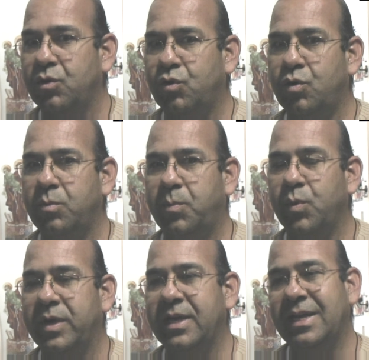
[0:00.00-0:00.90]
como
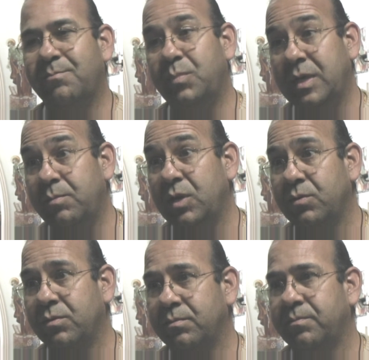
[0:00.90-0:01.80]
porque ele é
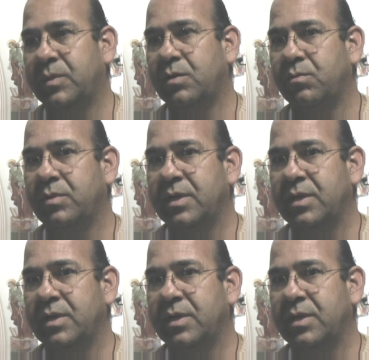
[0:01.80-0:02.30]
bíblico, então